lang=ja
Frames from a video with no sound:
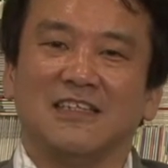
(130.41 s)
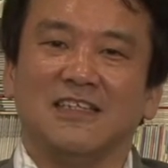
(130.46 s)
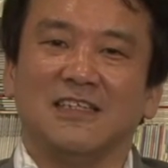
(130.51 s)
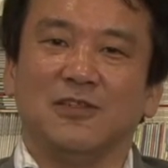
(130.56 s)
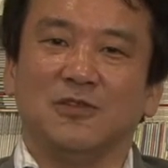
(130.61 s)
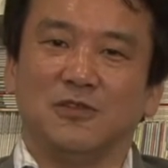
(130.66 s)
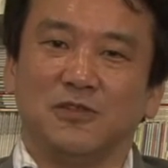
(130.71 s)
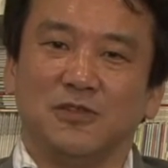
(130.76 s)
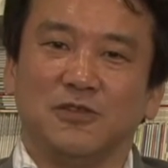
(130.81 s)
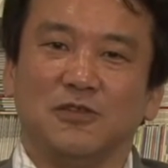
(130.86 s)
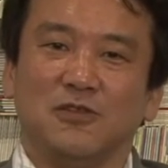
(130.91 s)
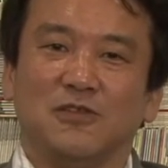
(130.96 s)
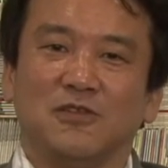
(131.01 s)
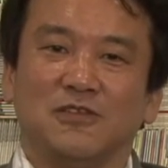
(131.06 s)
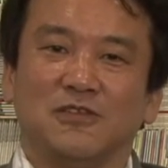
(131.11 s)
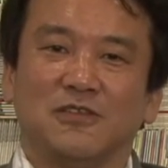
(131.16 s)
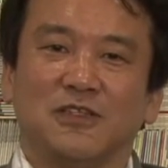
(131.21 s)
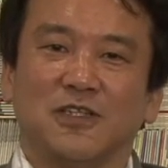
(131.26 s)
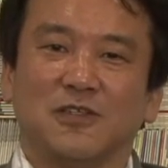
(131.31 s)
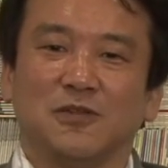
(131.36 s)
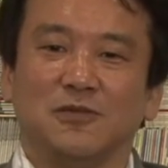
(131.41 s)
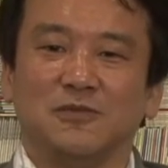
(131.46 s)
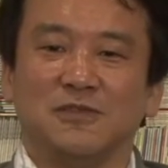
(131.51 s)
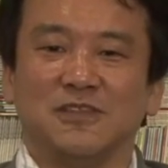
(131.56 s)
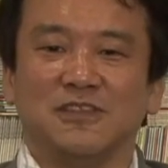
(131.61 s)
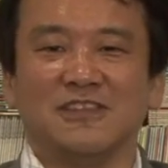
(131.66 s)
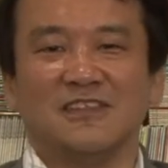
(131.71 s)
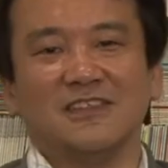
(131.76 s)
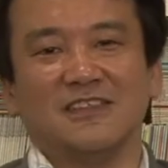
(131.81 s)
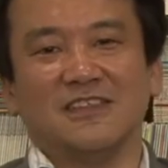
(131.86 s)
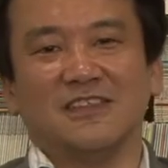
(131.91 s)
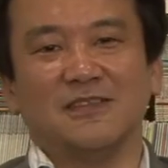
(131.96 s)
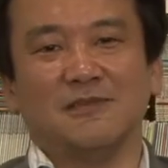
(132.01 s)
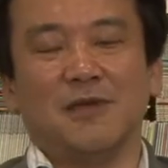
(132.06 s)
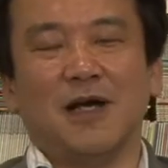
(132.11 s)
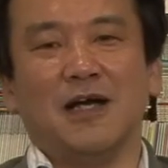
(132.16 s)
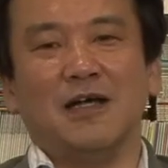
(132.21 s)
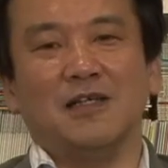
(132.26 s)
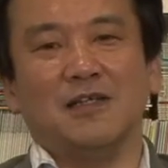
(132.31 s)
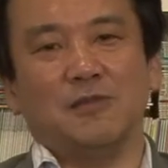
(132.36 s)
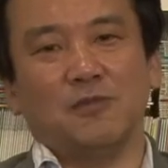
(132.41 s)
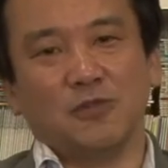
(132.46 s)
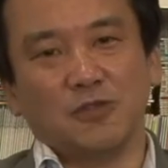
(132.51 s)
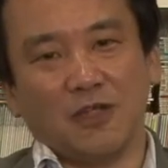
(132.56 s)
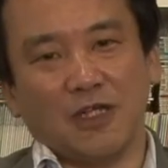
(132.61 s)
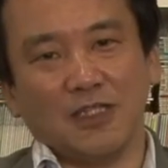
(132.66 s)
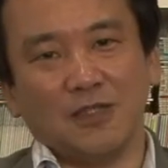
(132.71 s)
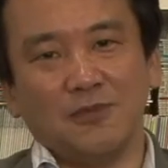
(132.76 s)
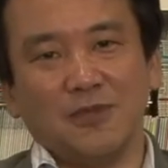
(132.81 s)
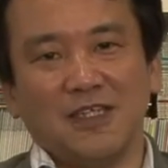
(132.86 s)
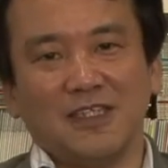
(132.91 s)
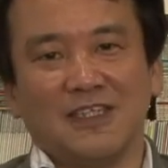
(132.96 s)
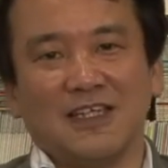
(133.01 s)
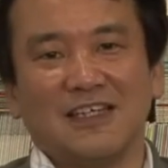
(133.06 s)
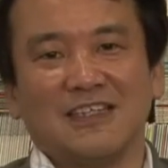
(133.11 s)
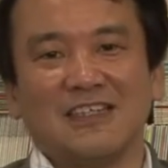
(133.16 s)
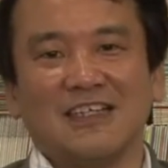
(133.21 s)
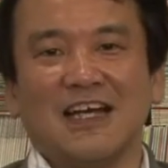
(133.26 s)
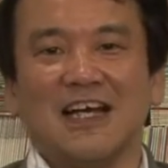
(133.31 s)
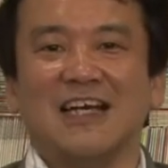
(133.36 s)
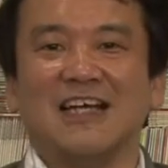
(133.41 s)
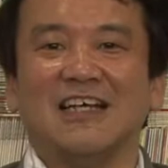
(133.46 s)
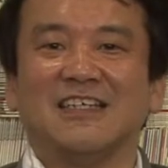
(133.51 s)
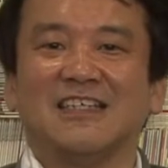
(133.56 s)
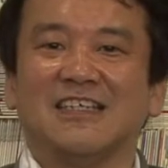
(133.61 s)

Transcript: 命を吹き込むまあもちろんアニメーターが